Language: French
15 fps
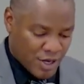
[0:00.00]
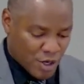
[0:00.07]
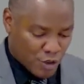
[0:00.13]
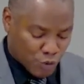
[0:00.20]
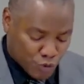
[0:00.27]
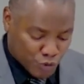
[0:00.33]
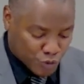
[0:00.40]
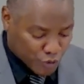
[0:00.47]
nous
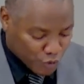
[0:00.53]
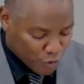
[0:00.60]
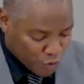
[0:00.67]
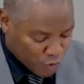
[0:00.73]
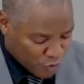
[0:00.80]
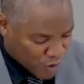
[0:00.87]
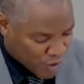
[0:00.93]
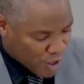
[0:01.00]

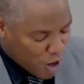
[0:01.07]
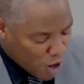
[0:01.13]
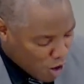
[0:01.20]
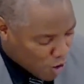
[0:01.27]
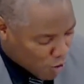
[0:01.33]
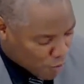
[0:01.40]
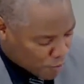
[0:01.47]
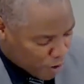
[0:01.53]
serons
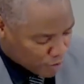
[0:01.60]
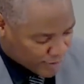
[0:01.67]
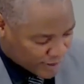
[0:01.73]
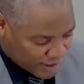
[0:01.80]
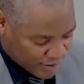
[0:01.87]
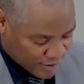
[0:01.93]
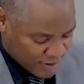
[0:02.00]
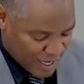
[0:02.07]
hors portée,
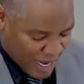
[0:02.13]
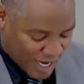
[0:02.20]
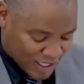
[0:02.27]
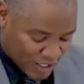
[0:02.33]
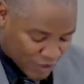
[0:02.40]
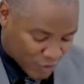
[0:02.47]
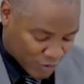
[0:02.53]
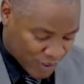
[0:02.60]

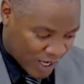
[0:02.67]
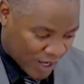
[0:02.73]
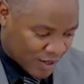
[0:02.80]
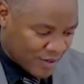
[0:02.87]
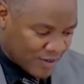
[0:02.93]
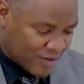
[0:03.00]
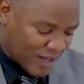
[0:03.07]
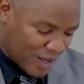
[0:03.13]
alléluia,
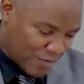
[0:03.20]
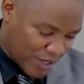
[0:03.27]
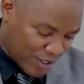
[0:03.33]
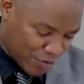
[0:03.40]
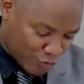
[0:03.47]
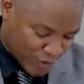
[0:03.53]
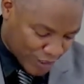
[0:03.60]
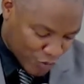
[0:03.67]
à bien du
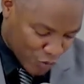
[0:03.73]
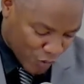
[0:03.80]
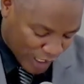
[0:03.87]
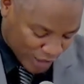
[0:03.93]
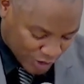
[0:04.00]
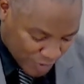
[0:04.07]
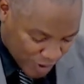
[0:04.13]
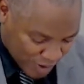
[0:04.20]

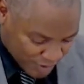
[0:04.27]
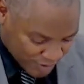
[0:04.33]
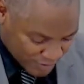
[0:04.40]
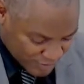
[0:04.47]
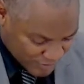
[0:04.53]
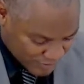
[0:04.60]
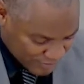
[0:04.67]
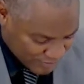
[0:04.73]
découragement.
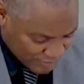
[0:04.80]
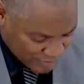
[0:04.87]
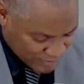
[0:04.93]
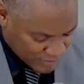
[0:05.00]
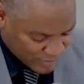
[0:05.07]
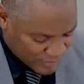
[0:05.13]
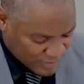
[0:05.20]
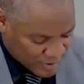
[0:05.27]

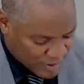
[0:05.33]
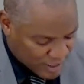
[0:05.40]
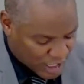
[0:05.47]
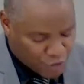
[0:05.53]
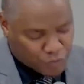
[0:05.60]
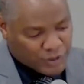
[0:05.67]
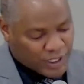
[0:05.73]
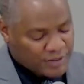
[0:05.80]
Et je
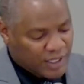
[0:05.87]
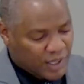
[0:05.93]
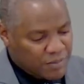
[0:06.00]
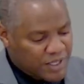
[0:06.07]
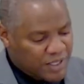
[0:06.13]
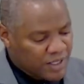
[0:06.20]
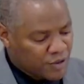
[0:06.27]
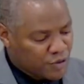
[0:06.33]
voudrais
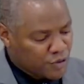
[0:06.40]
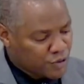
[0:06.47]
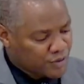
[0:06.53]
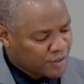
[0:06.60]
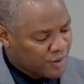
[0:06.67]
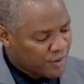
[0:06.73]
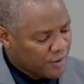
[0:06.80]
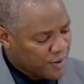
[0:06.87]
terminer juste
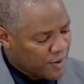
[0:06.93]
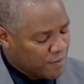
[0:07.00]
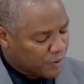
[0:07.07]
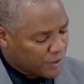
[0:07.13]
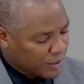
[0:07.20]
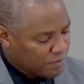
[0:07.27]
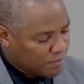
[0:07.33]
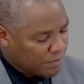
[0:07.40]
en,
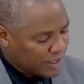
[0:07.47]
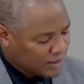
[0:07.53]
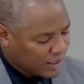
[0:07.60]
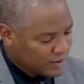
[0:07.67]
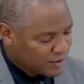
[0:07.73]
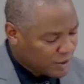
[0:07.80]
peut-être m'adressant,